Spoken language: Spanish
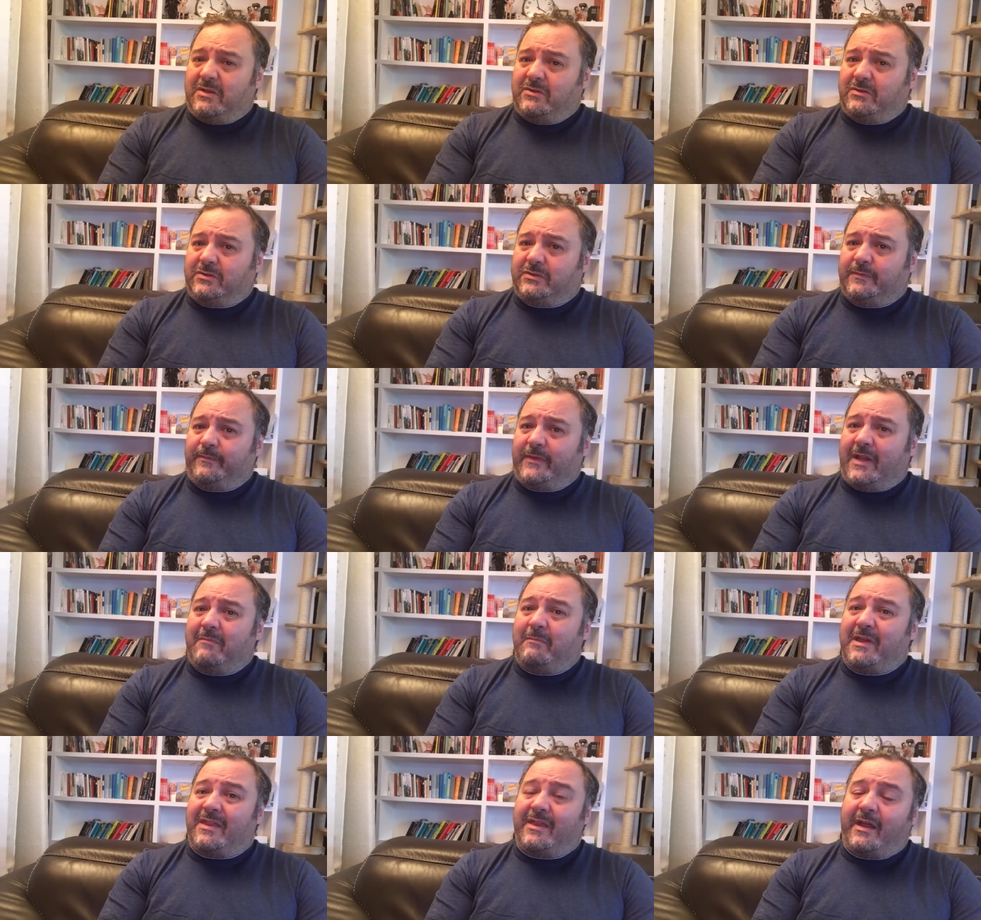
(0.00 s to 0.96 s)
años
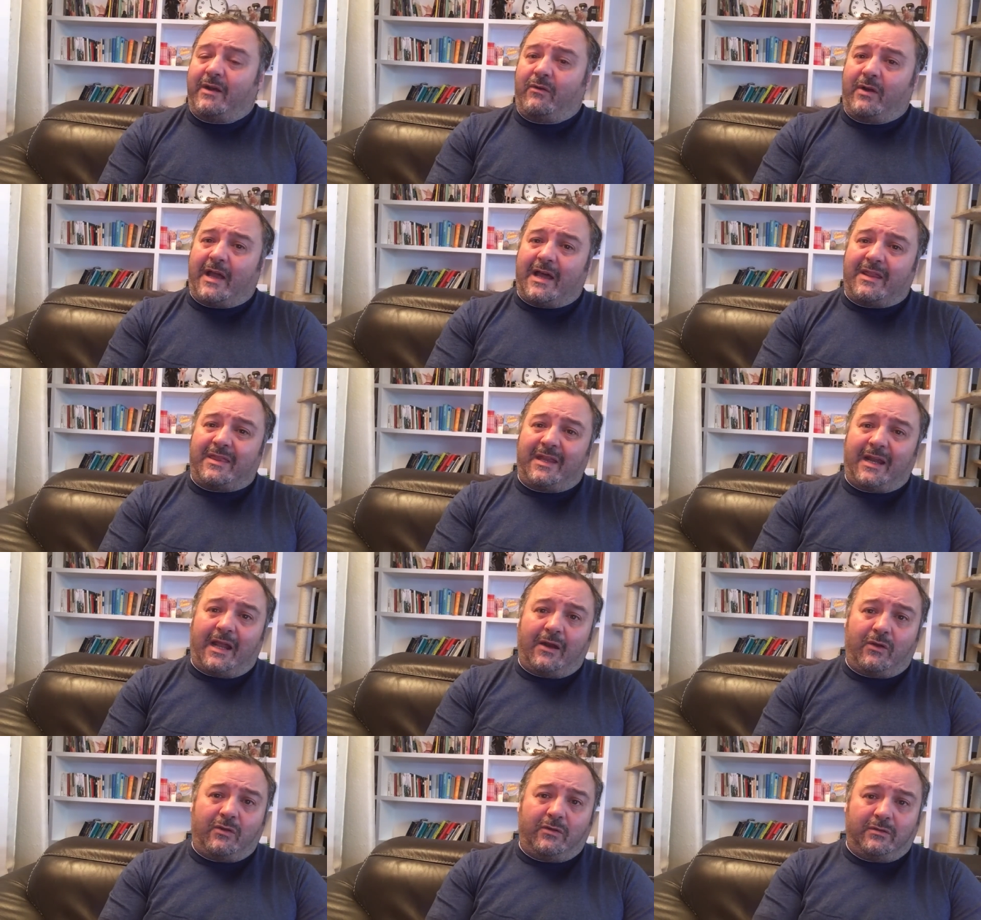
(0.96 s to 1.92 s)
empezaron a hacer
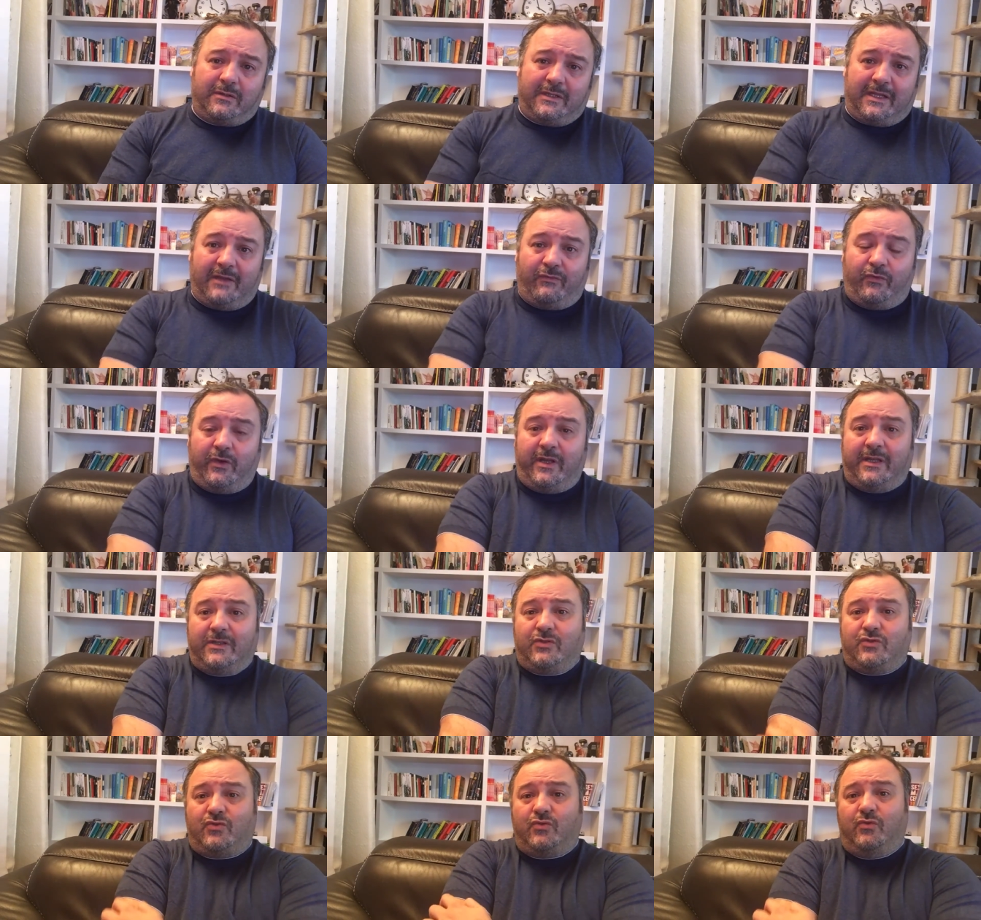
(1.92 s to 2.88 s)
algo que fue
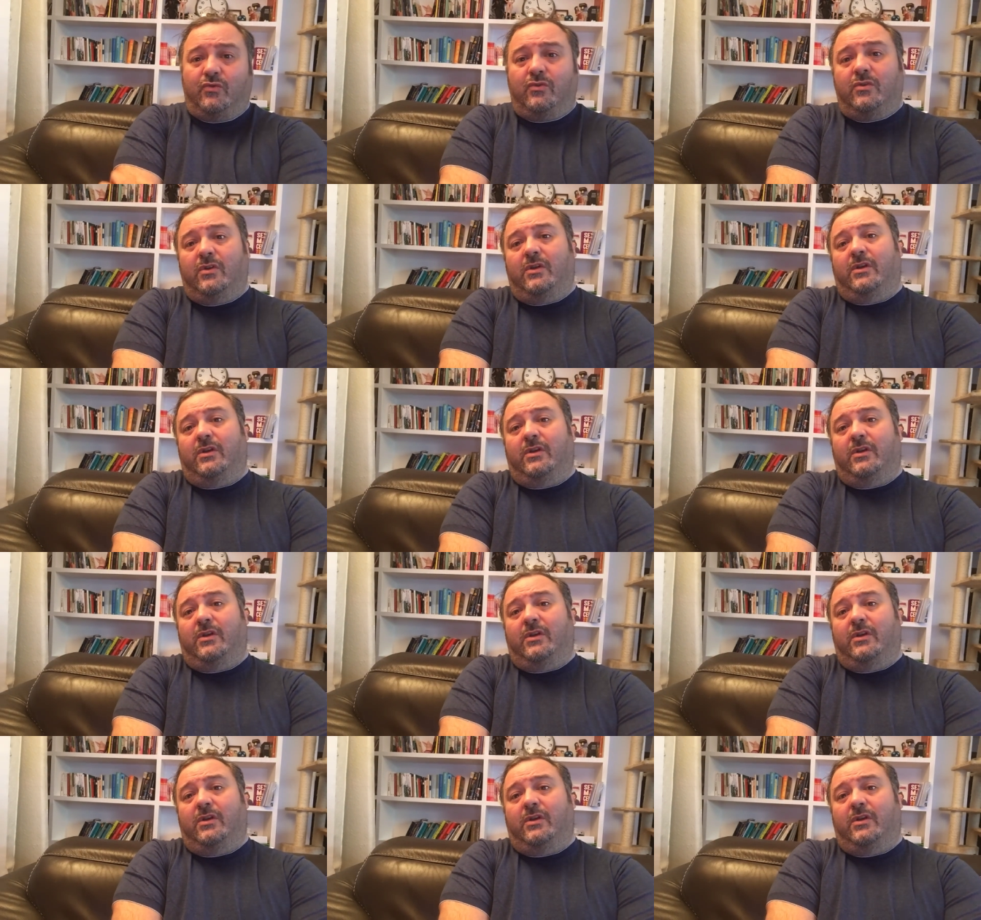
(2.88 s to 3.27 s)
su,